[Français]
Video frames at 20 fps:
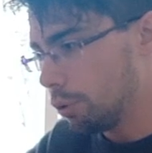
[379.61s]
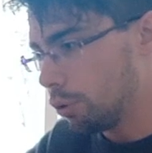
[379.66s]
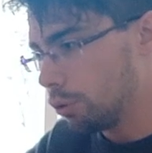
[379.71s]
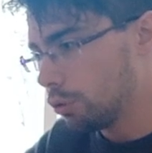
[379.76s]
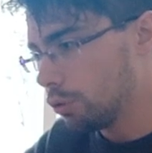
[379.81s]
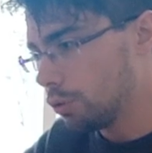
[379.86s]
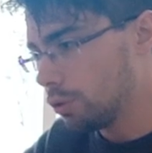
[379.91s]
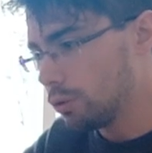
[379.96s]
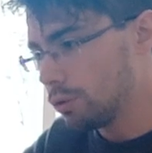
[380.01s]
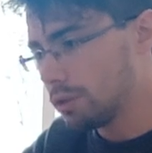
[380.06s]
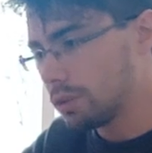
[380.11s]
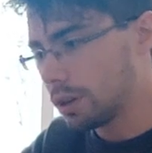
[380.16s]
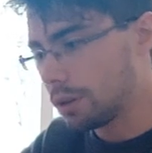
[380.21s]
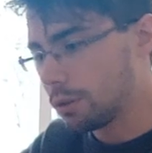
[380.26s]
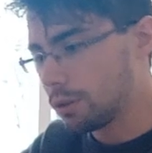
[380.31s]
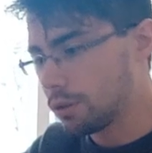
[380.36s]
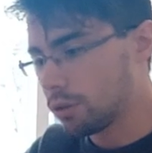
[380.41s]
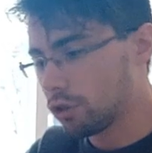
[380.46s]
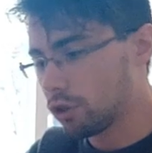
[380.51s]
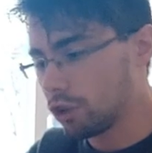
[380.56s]
produits de
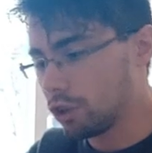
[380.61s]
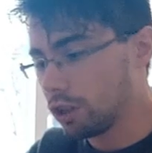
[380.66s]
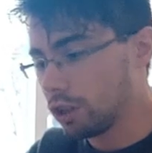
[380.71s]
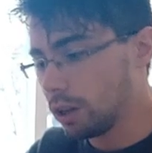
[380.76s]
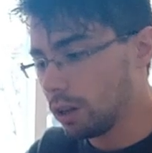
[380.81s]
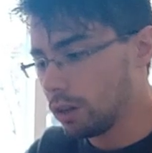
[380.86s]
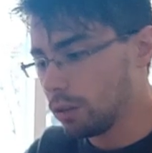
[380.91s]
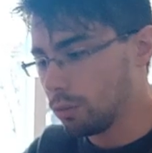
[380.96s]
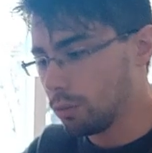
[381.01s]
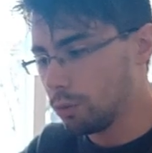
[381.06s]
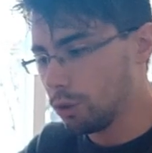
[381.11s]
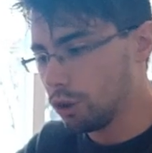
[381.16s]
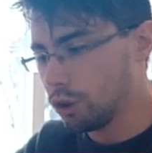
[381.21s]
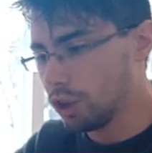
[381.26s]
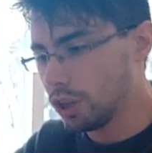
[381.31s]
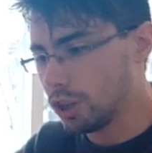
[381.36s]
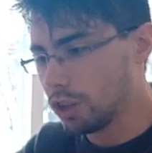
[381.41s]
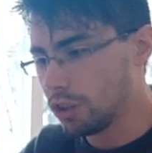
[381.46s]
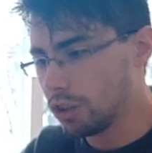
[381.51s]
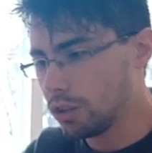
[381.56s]
Star Wars en général que moi
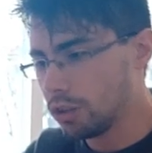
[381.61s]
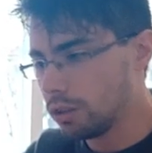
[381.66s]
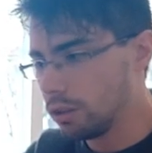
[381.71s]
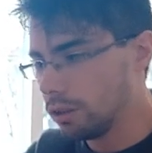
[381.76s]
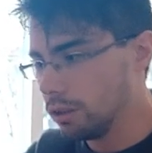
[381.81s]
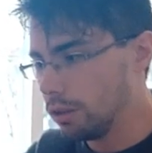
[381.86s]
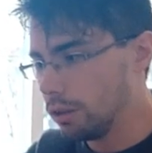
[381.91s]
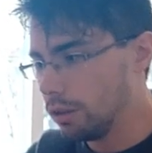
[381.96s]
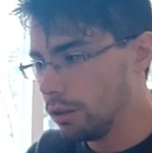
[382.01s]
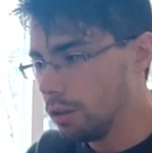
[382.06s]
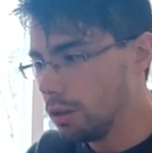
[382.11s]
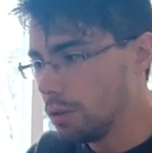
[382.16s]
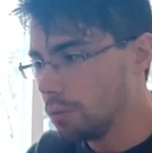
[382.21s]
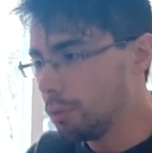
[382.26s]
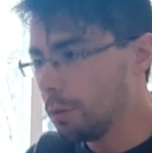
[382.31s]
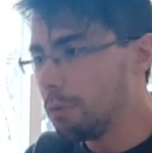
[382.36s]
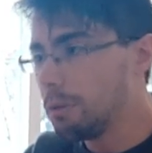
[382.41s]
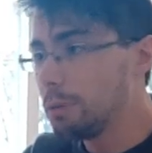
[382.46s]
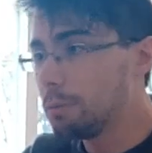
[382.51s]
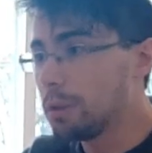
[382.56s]
j'ai acheté. Euh,
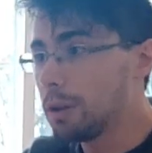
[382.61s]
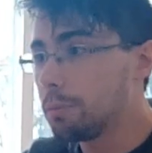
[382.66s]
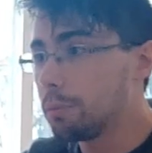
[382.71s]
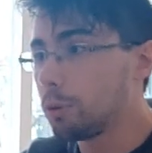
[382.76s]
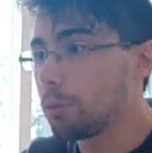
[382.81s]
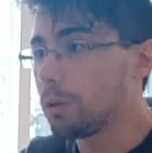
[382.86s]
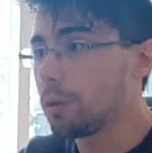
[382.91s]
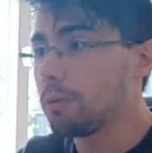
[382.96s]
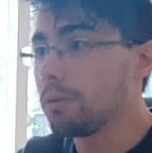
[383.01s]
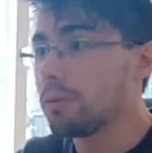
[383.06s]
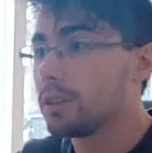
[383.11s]
même les, premiers.